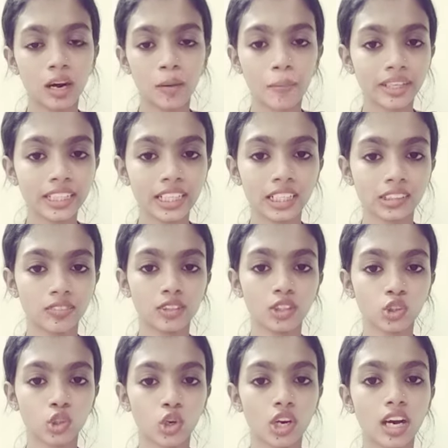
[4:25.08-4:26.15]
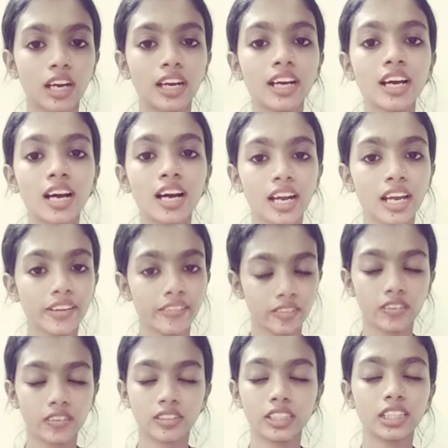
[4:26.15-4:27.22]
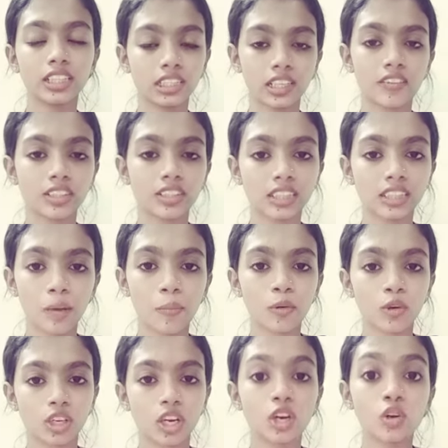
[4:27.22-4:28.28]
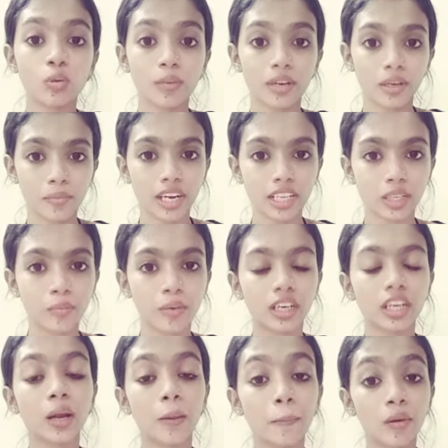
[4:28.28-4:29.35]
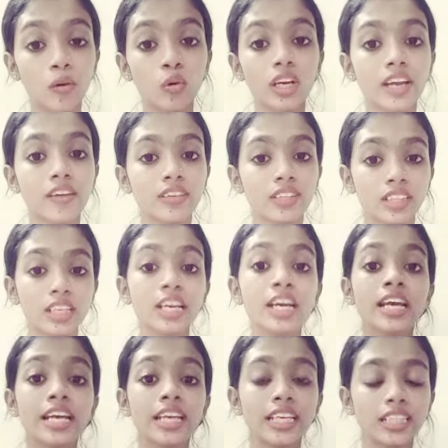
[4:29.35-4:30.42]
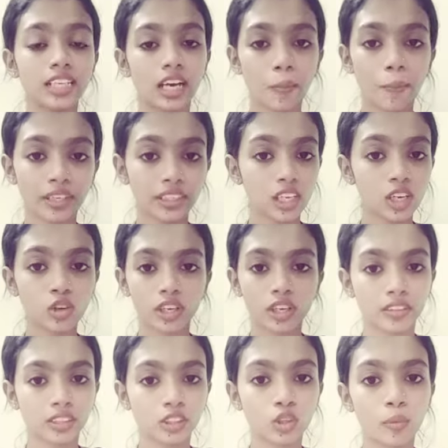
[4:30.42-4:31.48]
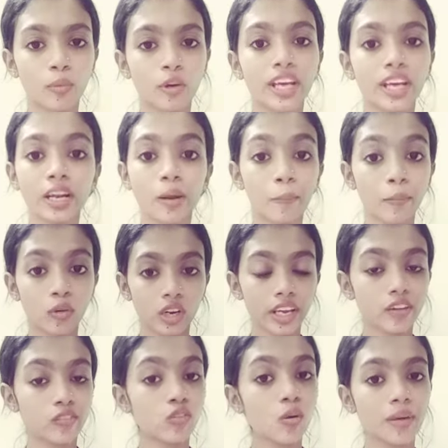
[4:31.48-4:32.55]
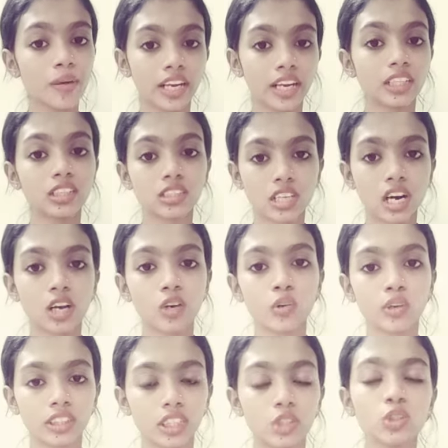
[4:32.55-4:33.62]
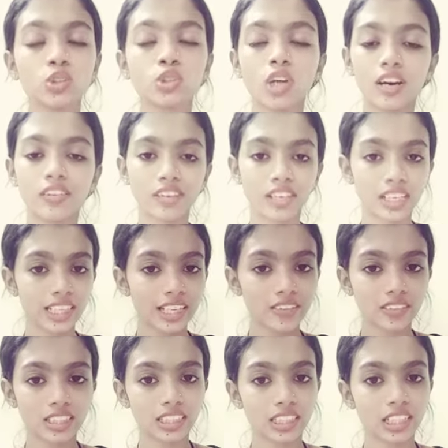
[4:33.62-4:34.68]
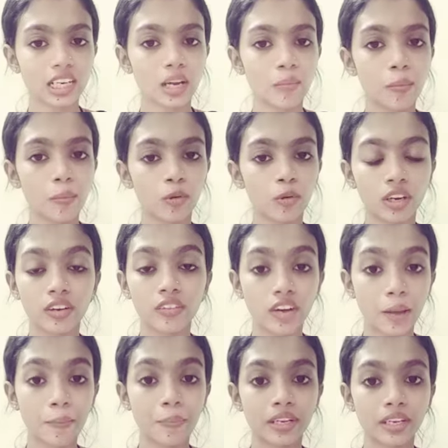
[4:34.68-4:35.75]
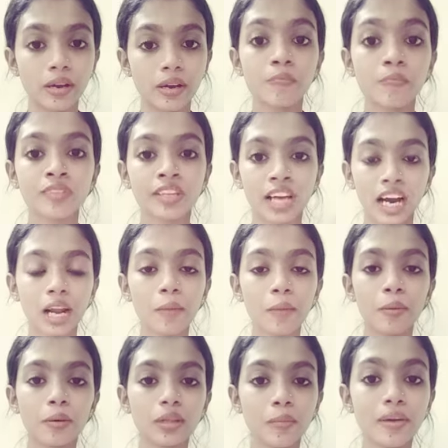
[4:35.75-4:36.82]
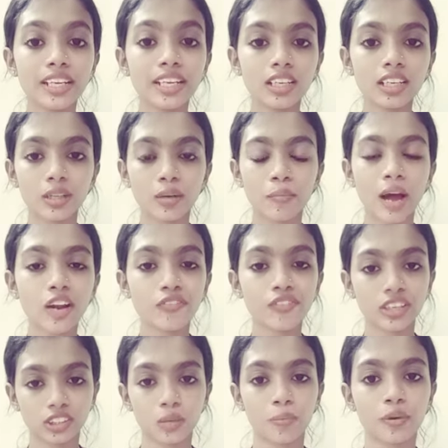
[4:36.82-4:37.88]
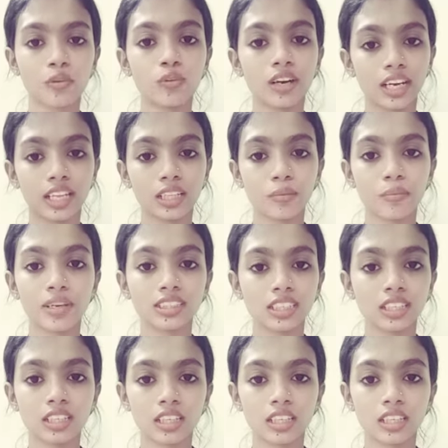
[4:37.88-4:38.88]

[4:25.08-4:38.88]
மத்திய அரசு வந்து சொல்கிறாங்க ஆனால் இங்கே வந்து இதுக்கு தான் வந்து சண்டை போட்டிருக்காங்க ரொம்ப டிமாண்ட் அதிகமாக இருக்குது நம்ம ஊர்லேயே வந்து இதுக்கான பற்றாக்குறை வந்துடும் போல ஏன்னா நம்ம ஊர்லேயே எவ்வளோ பேர் இறந்துட்டு இருக்காங்க உங்களுக்கு தெரியும் ஸோ அவங்களுக்கே வந்து இது இல்லாமல் போகிற வாய்ப்பு இருக்குது ஆனால் இப்போ இந்த மெடிக்கல் இந்த மேனுஃபேக்சர் பண்ணுவாங்களே அந்த மெடிசன்